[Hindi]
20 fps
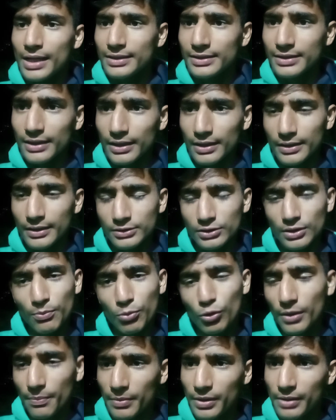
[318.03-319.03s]
जैसे
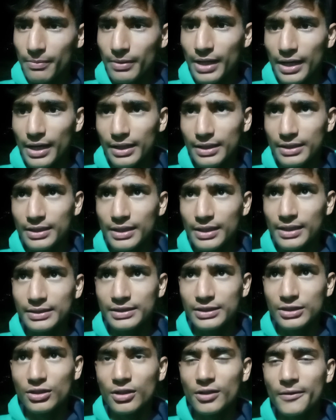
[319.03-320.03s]
सपोर्ट अपने बनाए रखना
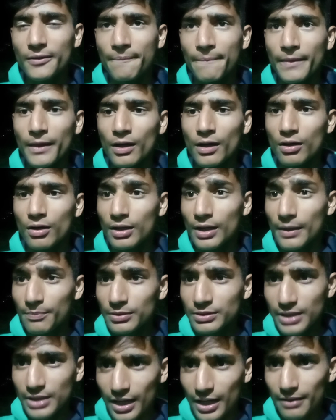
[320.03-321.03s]
इस तरह और
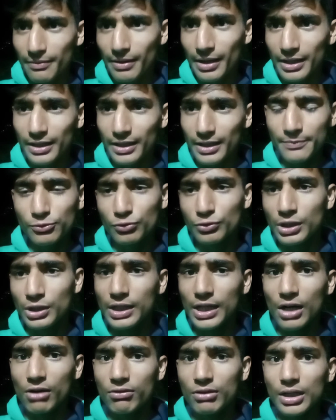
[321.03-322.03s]
आपने सागर भाई का रैप सुनी
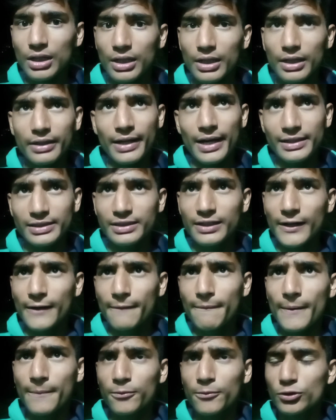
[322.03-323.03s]
लिया होगा अगर नेक्स्ट
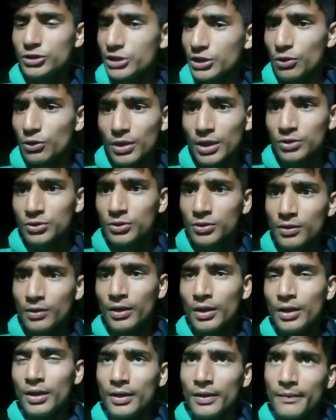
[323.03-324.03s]
रैप आपको चाहिए होगा तो
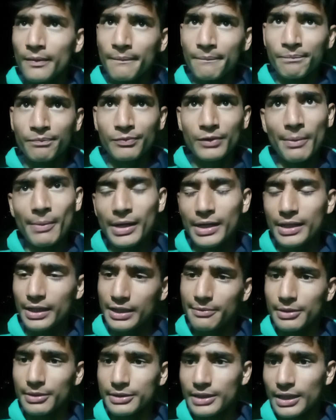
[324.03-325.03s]
कमेंट हम्म,
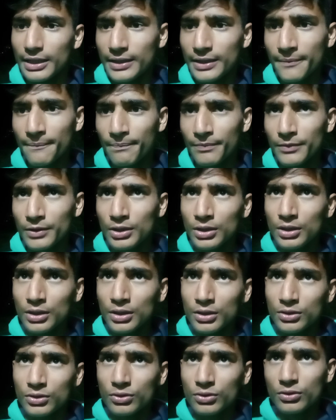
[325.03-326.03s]
करके बताना
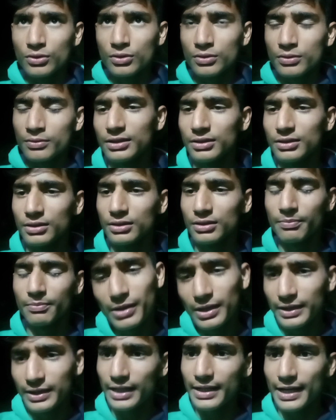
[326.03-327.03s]
तो फिर
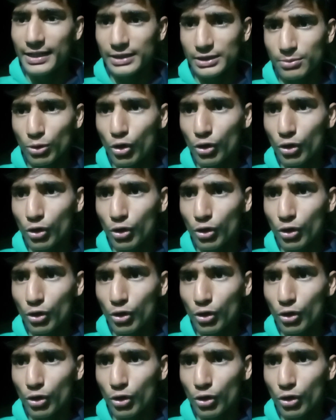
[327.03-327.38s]
मिलते हैं नेक्स्ट